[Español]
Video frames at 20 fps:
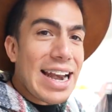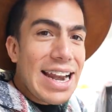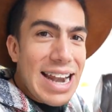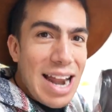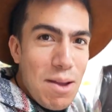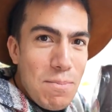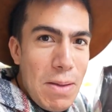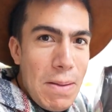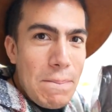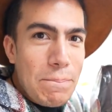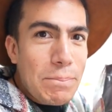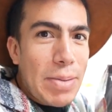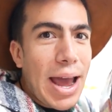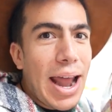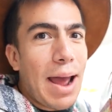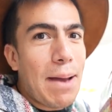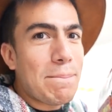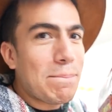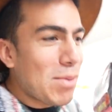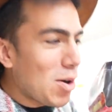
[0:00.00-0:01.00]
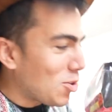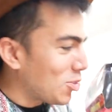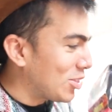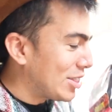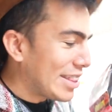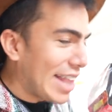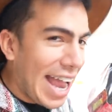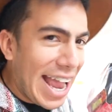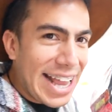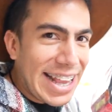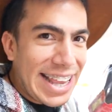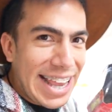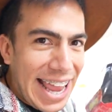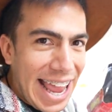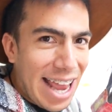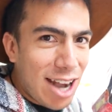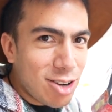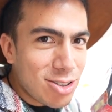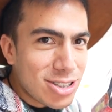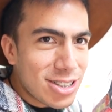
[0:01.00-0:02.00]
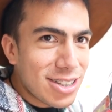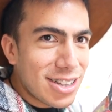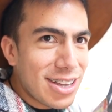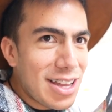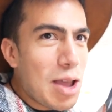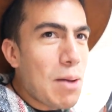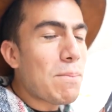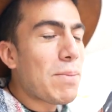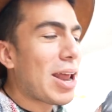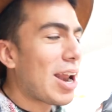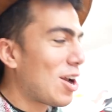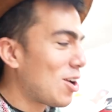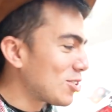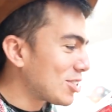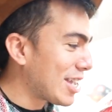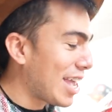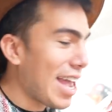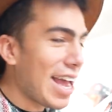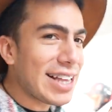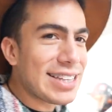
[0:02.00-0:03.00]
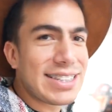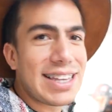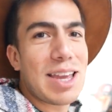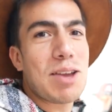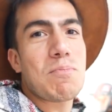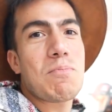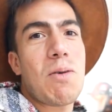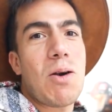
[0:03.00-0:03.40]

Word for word: Ramen para montañeros. Para los que hacen